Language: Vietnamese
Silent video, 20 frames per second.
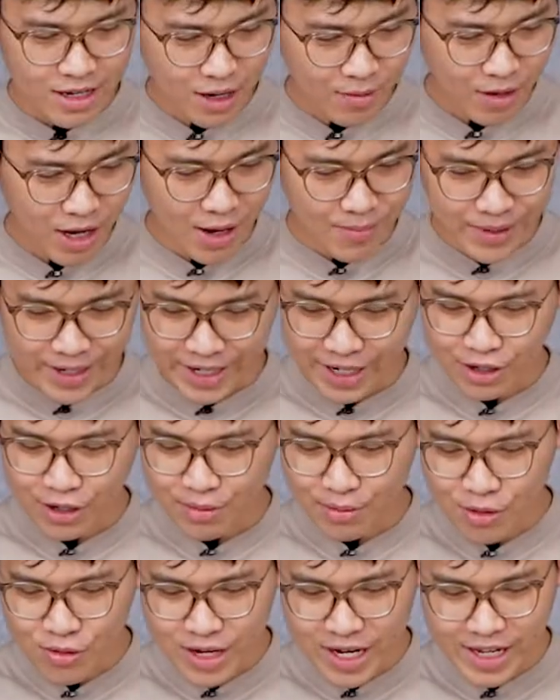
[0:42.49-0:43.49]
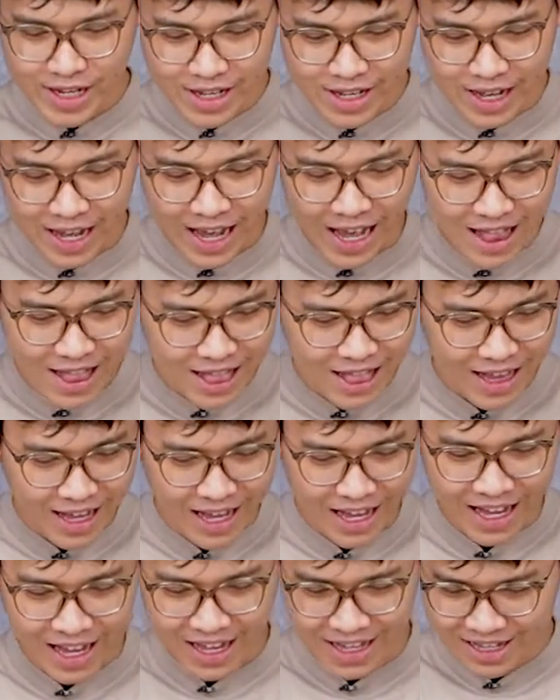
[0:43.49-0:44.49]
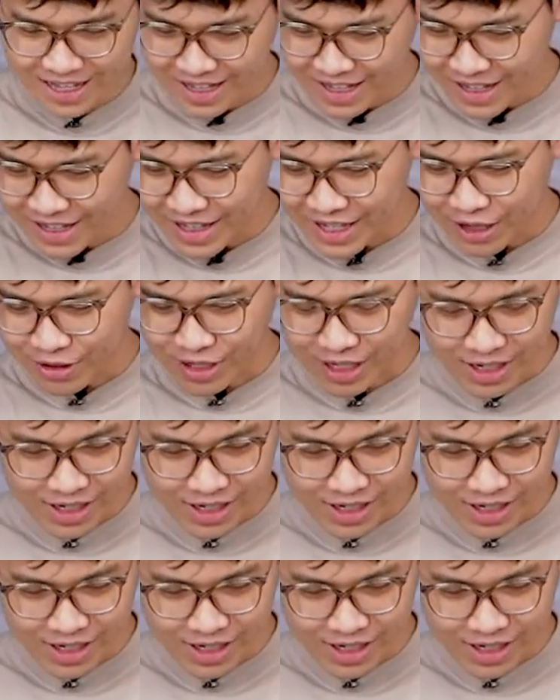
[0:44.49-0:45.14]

Trong hộp thì nó được bố trí khá là nhiều